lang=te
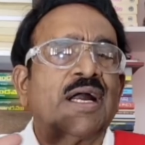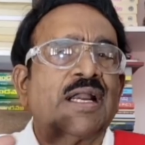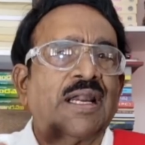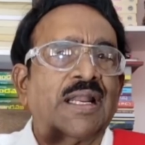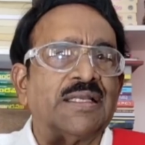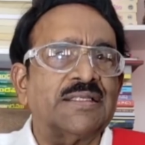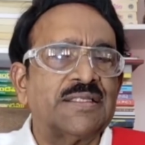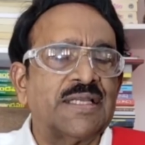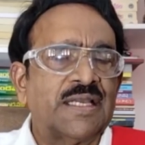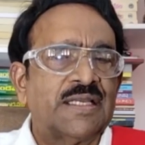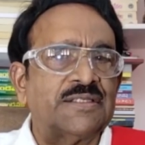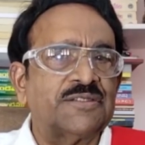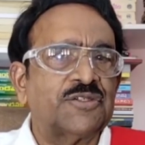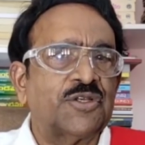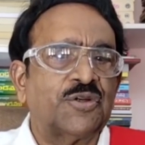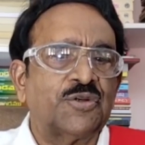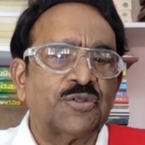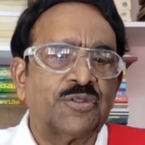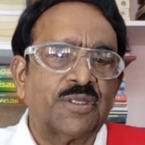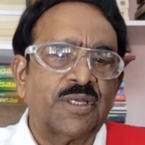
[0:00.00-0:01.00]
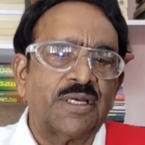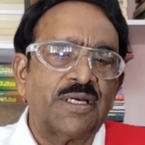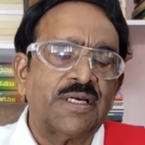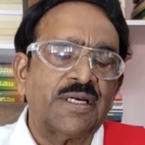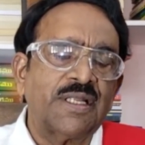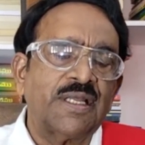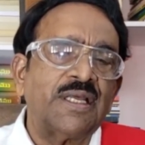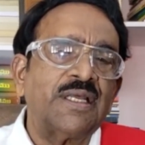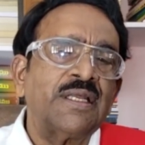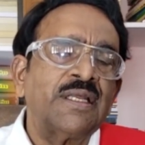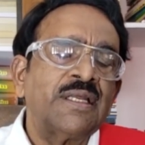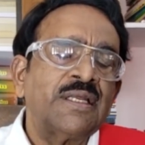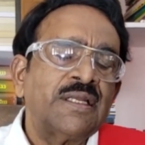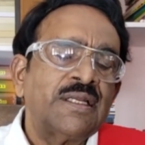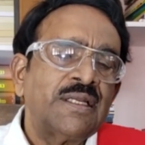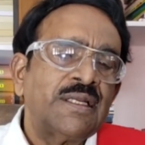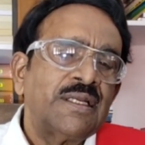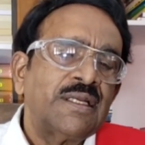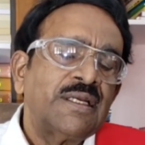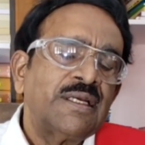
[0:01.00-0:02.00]
అక్కడ అన్యాయం జరుగుతుందంటే
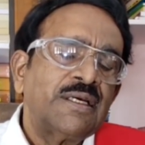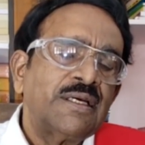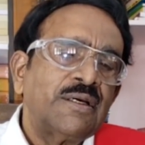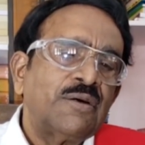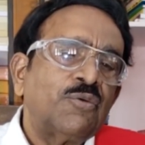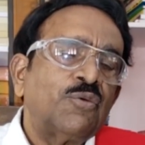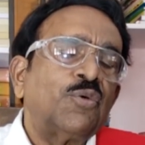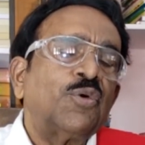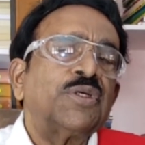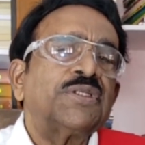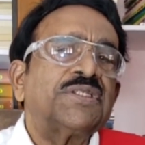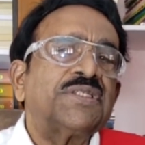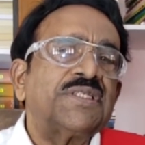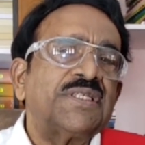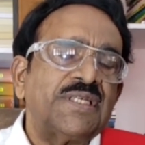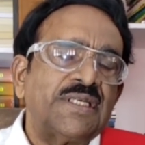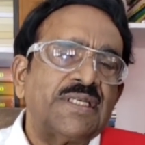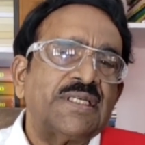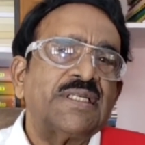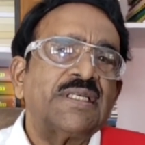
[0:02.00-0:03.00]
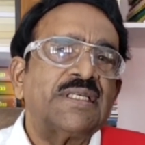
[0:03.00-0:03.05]
వచ్చి